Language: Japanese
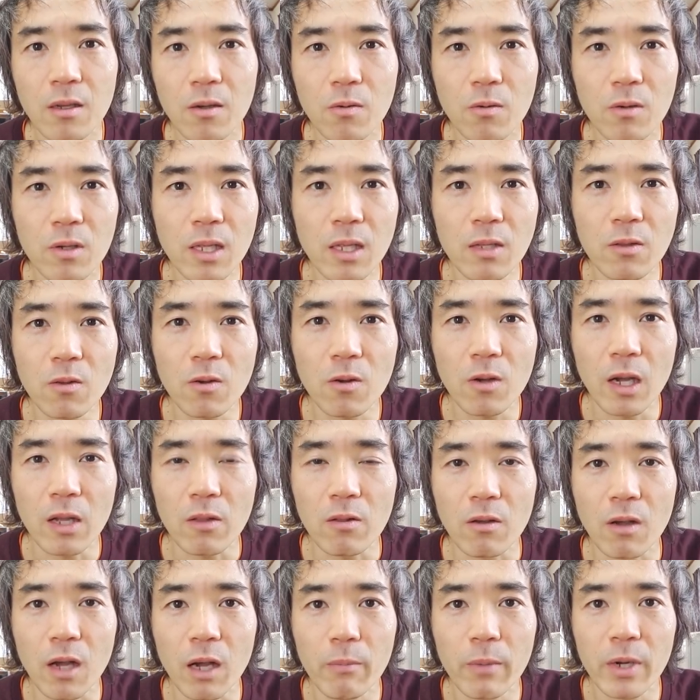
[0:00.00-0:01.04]
これだとあ
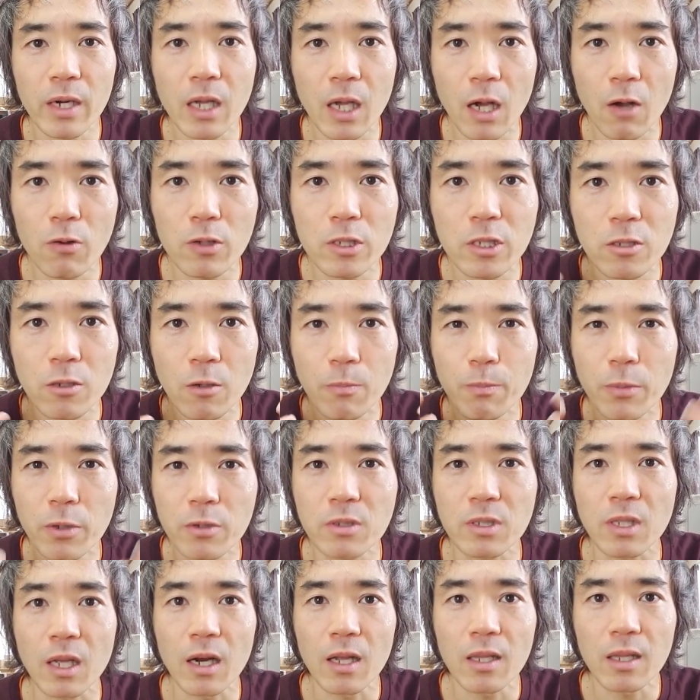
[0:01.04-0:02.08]
のあんまり顔白っぽ
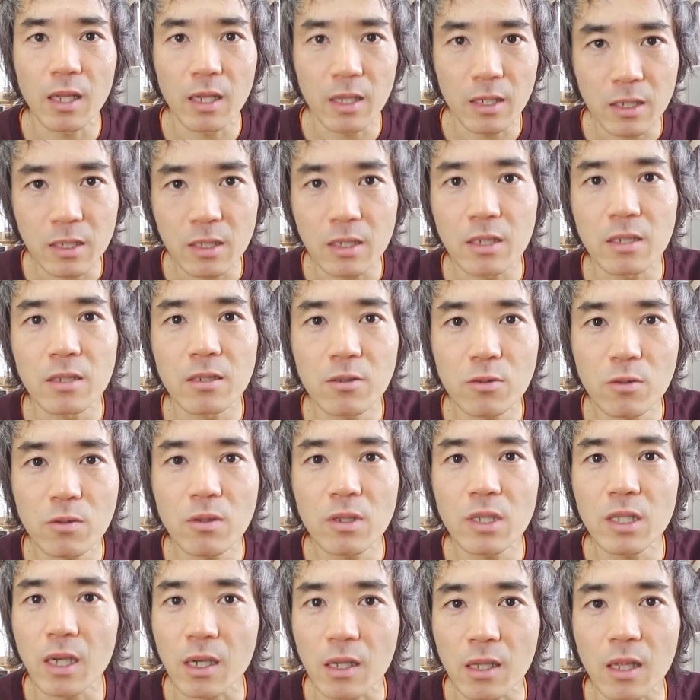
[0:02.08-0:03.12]
くならないしちょう
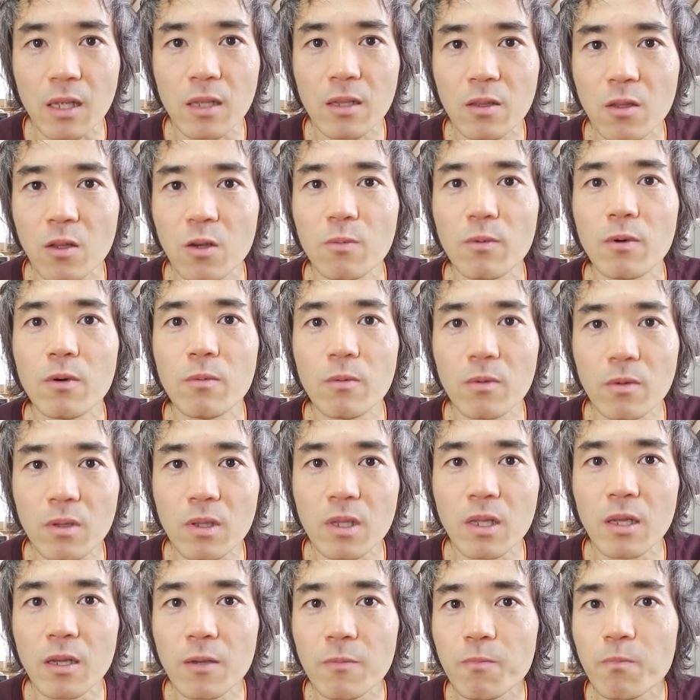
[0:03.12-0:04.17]
どいいかなって思うも
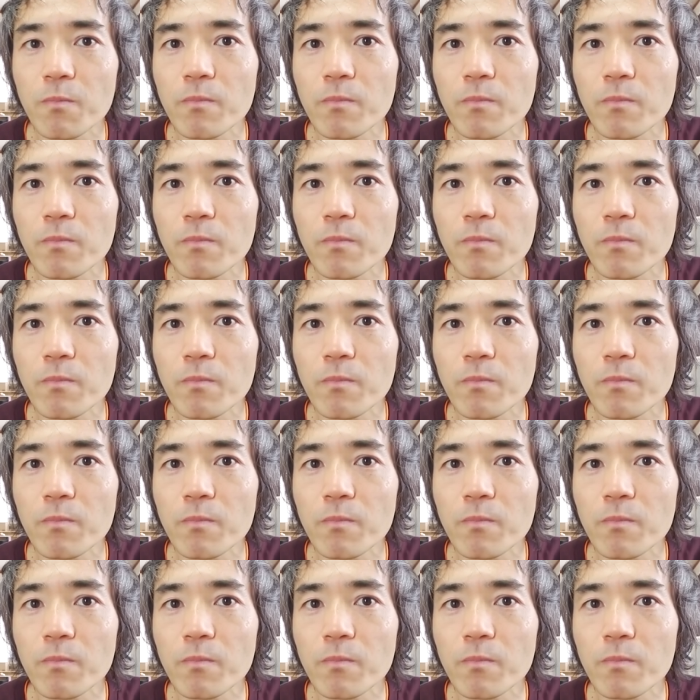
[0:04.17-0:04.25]
んで、